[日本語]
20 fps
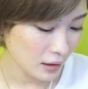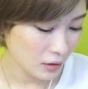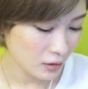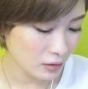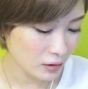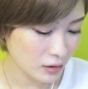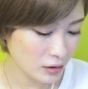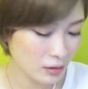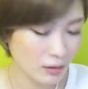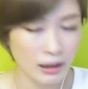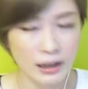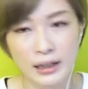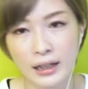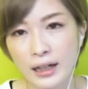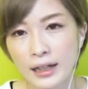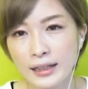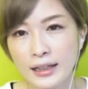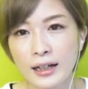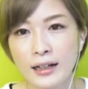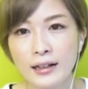翌週
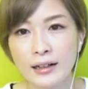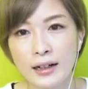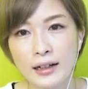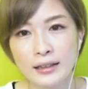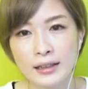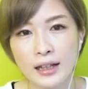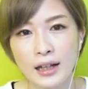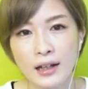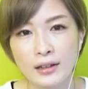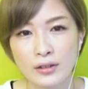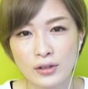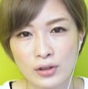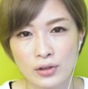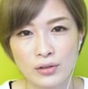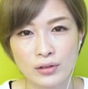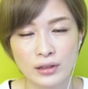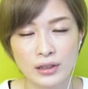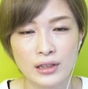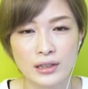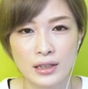早い段階で、
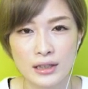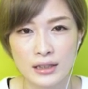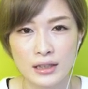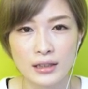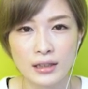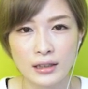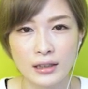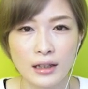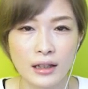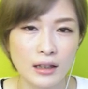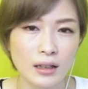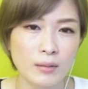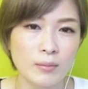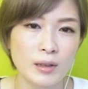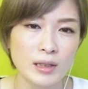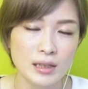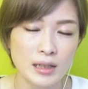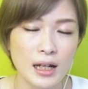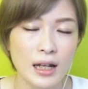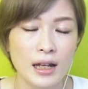承認させていただき
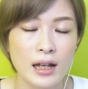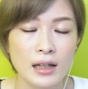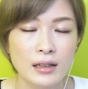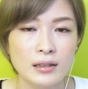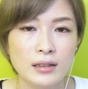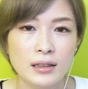まして、